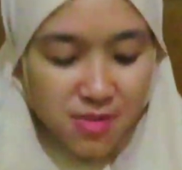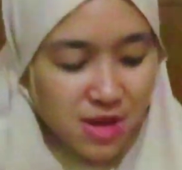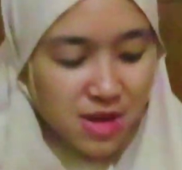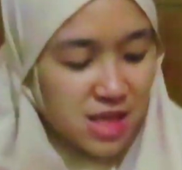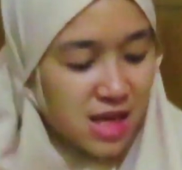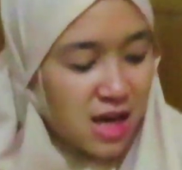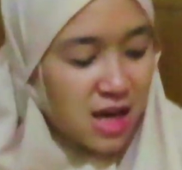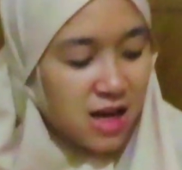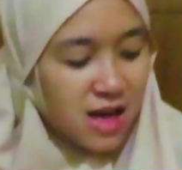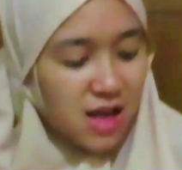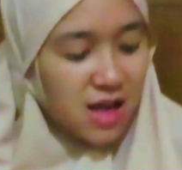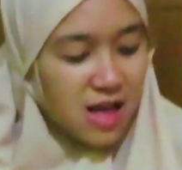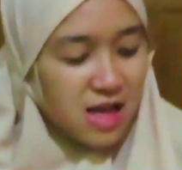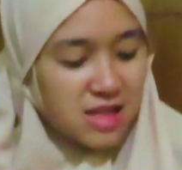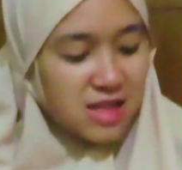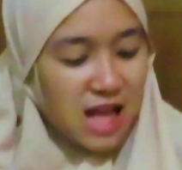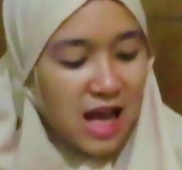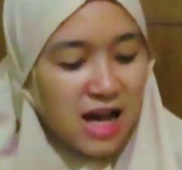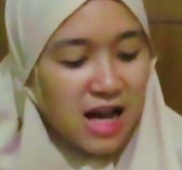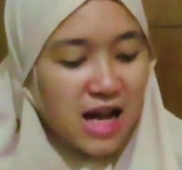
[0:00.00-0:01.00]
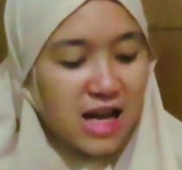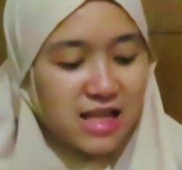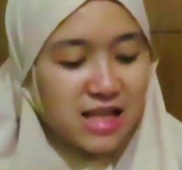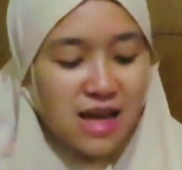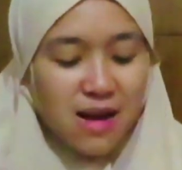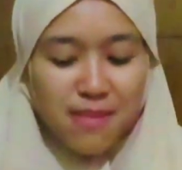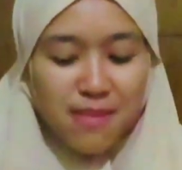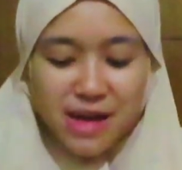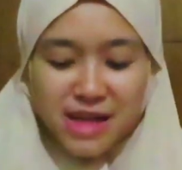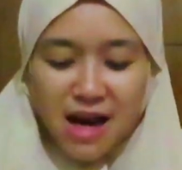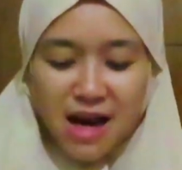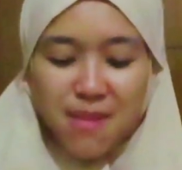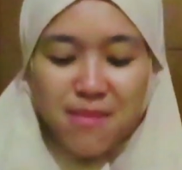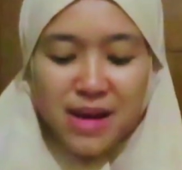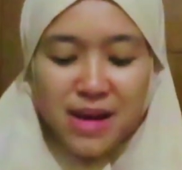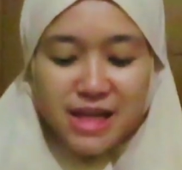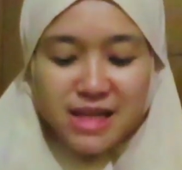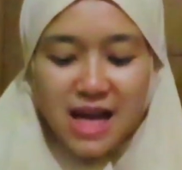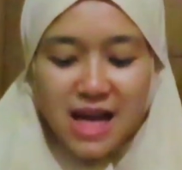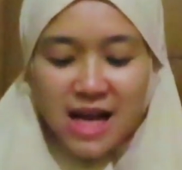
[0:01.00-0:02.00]
namanya tangan yang
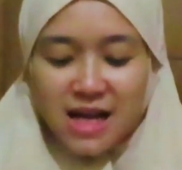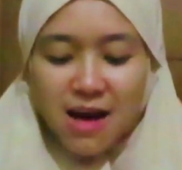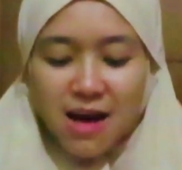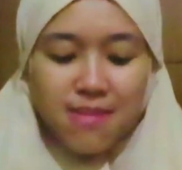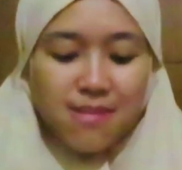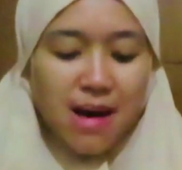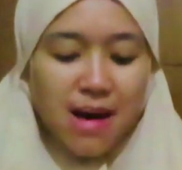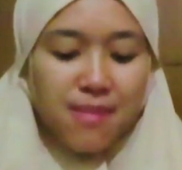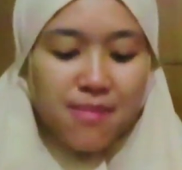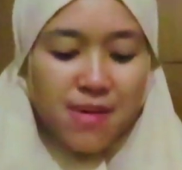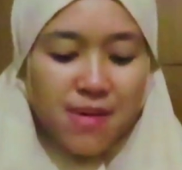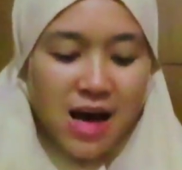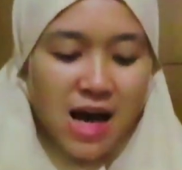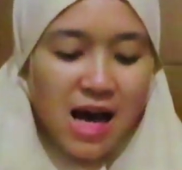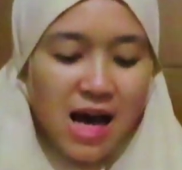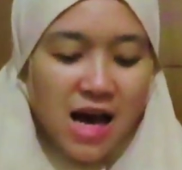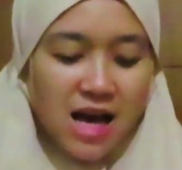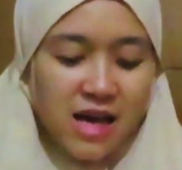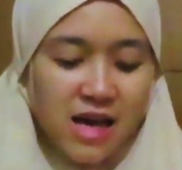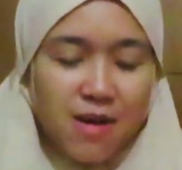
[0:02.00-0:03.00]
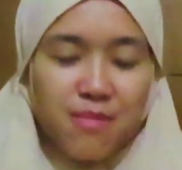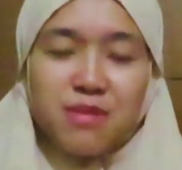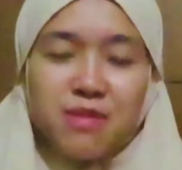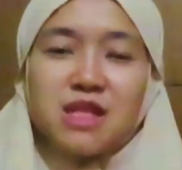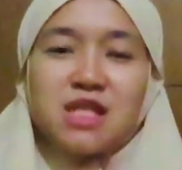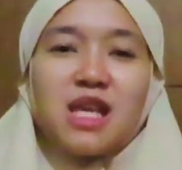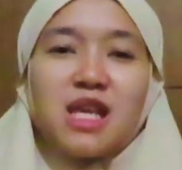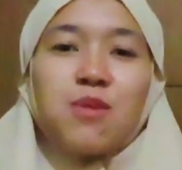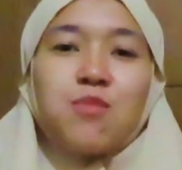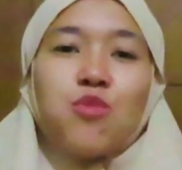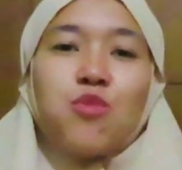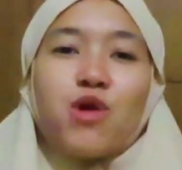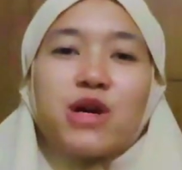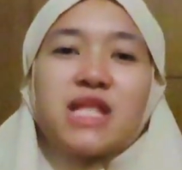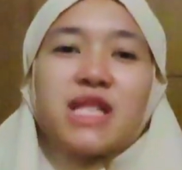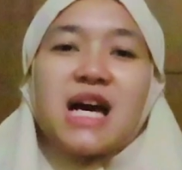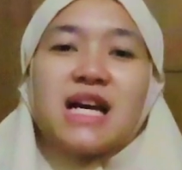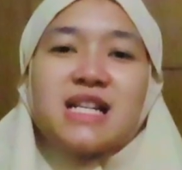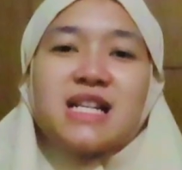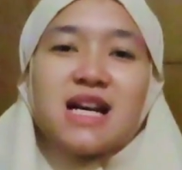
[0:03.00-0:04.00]
merah-merah nggak apa-apa yang penting
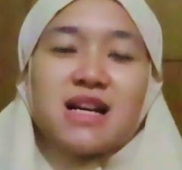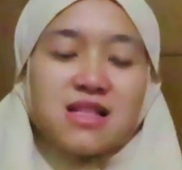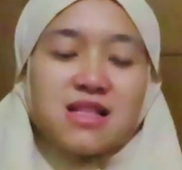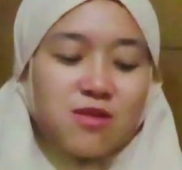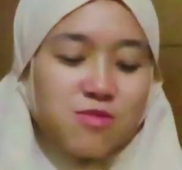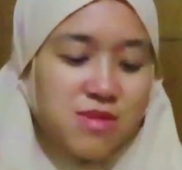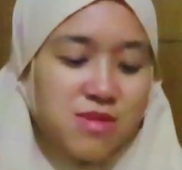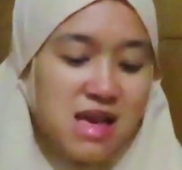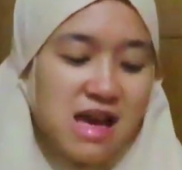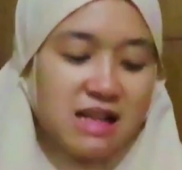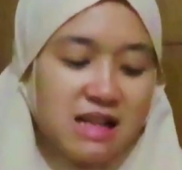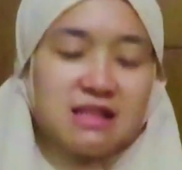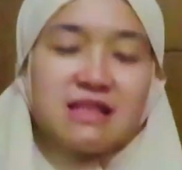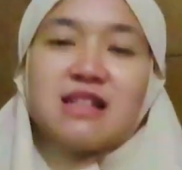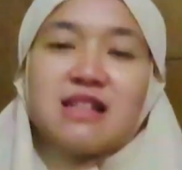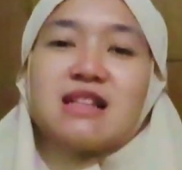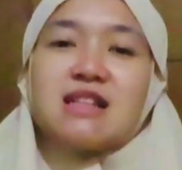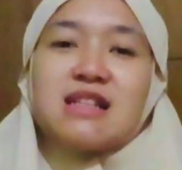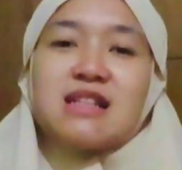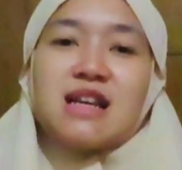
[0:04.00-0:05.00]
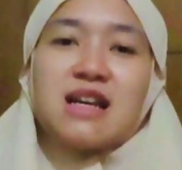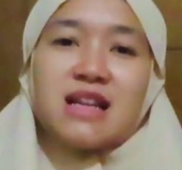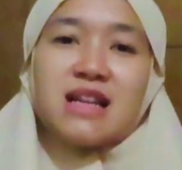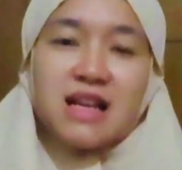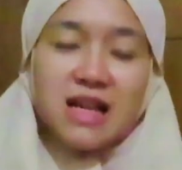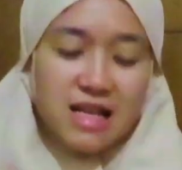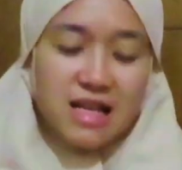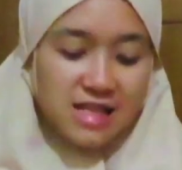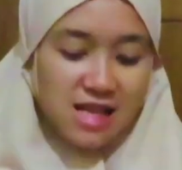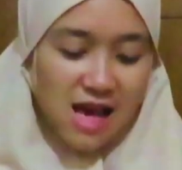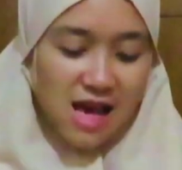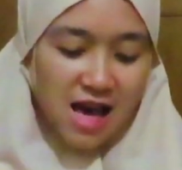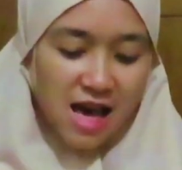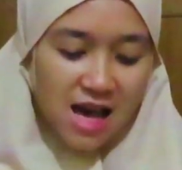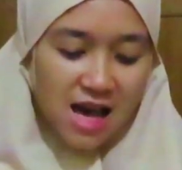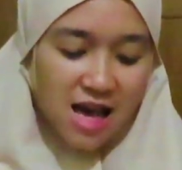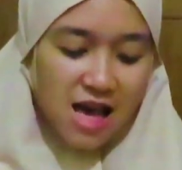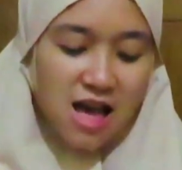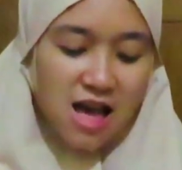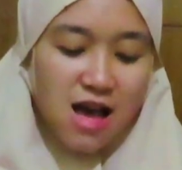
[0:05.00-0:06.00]
buat anak biar seneng ya guys ya
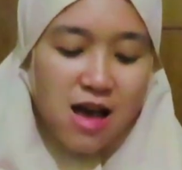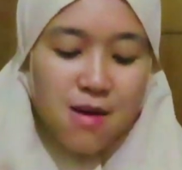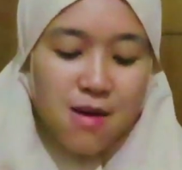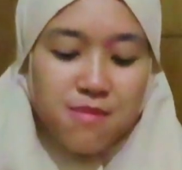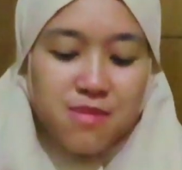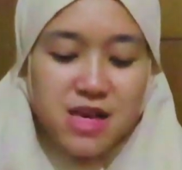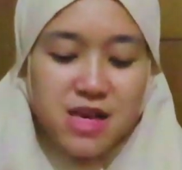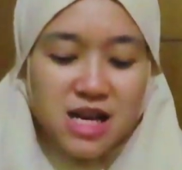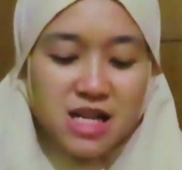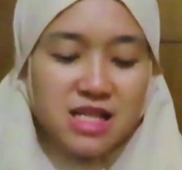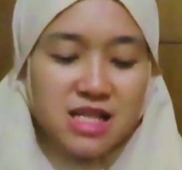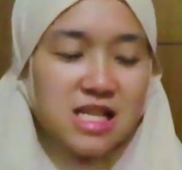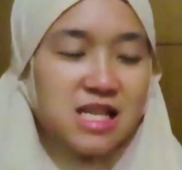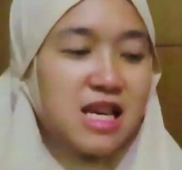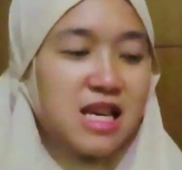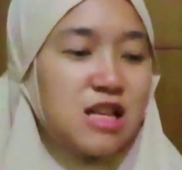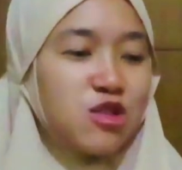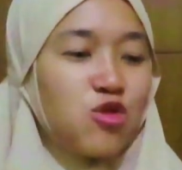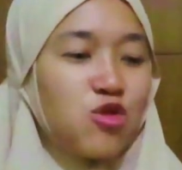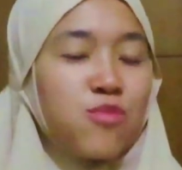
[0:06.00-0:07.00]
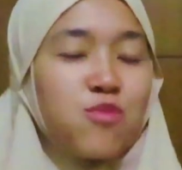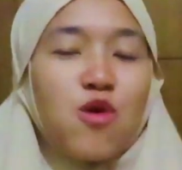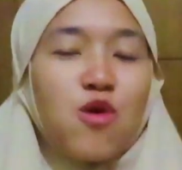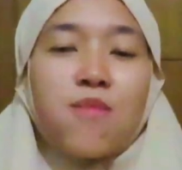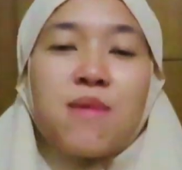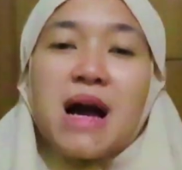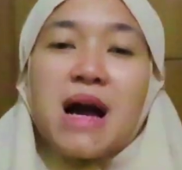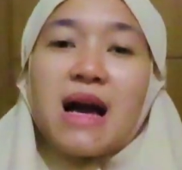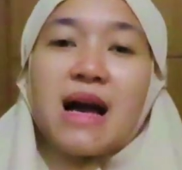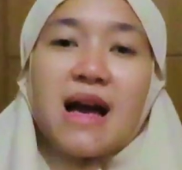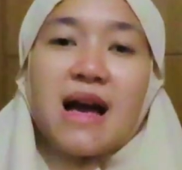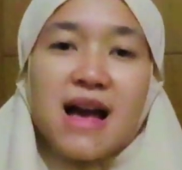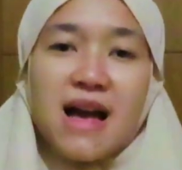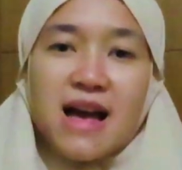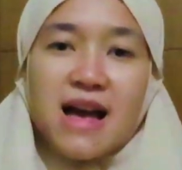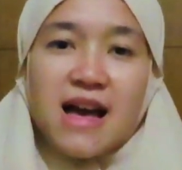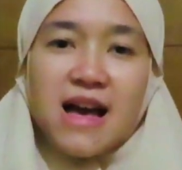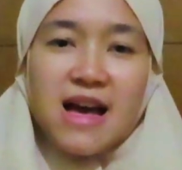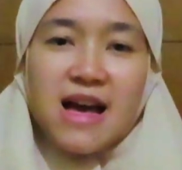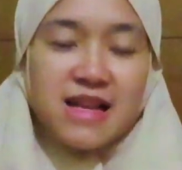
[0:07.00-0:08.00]
biar dia tuh mau
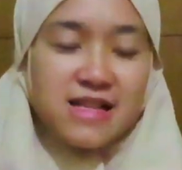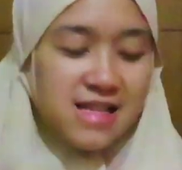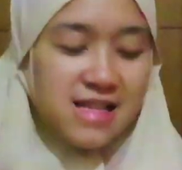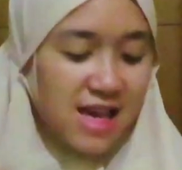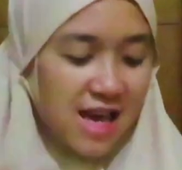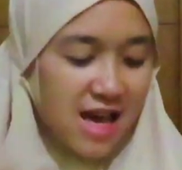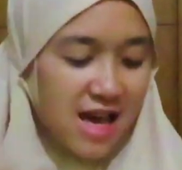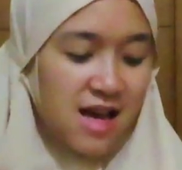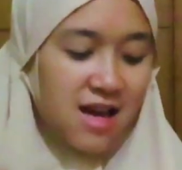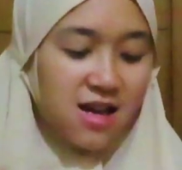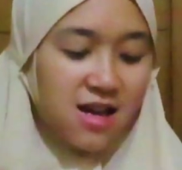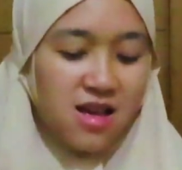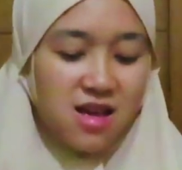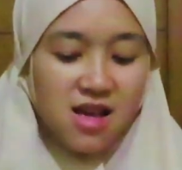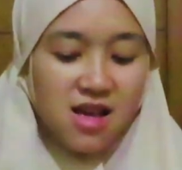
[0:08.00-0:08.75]
makan ya